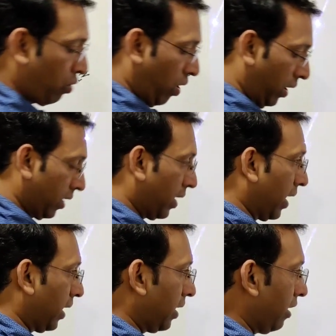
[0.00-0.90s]
coil
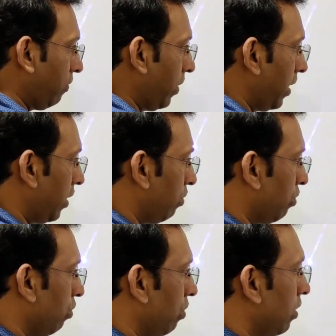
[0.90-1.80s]
electric field due
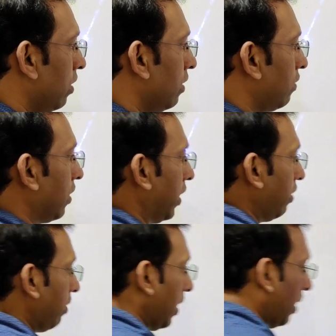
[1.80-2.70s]
to
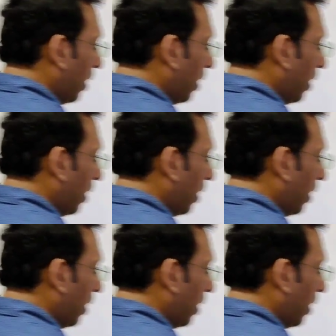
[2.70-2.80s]
circular